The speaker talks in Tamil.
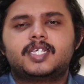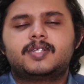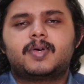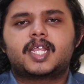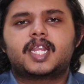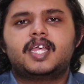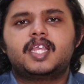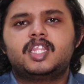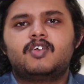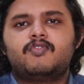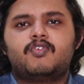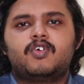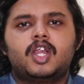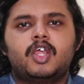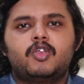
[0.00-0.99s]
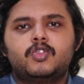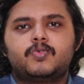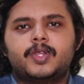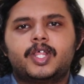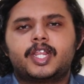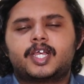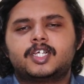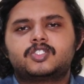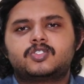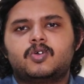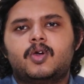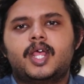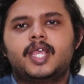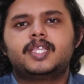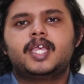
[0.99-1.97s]
ரீசன் பார்த்தீங்கன்னா இந்த ஃபோனில் யூஸ் பண்ணியிருக்க
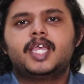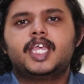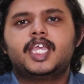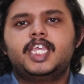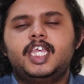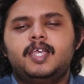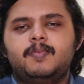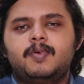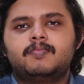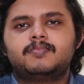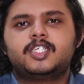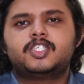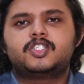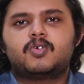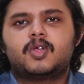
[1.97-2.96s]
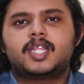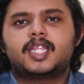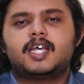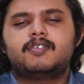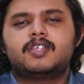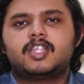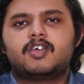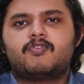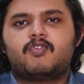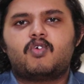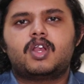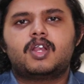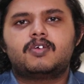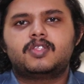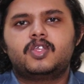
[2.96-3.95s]
ஸ்டோரேஜ் இஎம்எம்சி ஸ்டோரேஜ் தான் வந்து இந்த
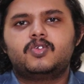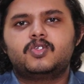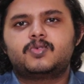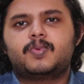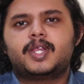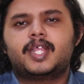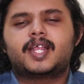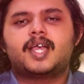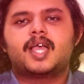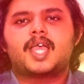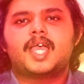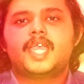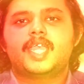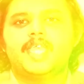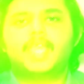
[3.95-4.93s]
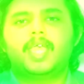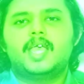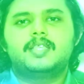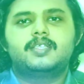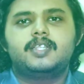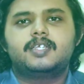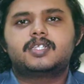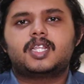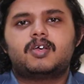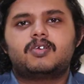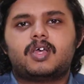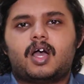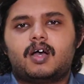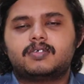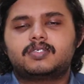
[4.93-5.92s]
ஃபோனில் வந்து யூஸ் பண்ணியிருக்காங்க ஏ சீரிஸ்னால்
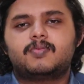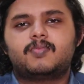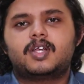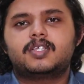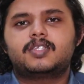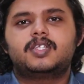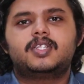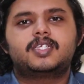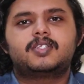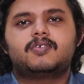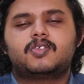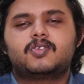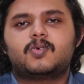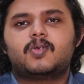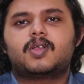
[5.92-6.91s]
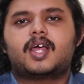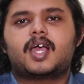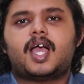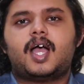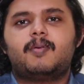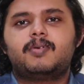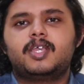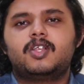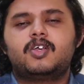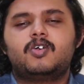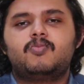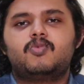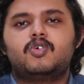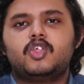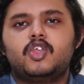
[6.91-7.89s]
வந்து ஆசமான சீரிஸ்னு சொல்கிறாங்க அப்படி
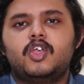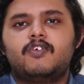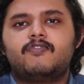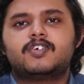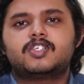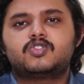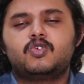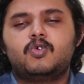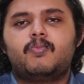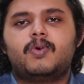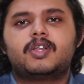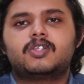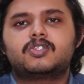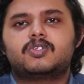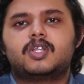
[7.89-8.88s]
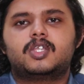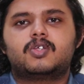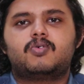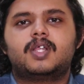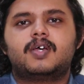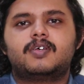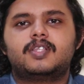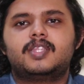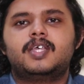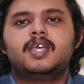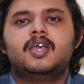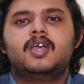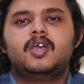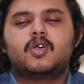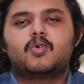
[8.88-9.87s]
இருக்கும்போது யூஎஃப்எஸ் டூ பாயிண்ட் ஸ்டோரேஜ் கூட வந்து
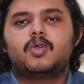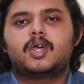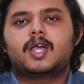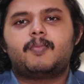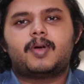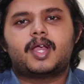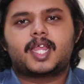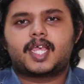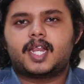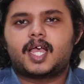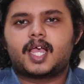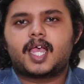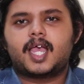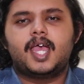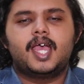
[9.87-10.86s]
கொடுக்க மாட்டேங்கிறாங்க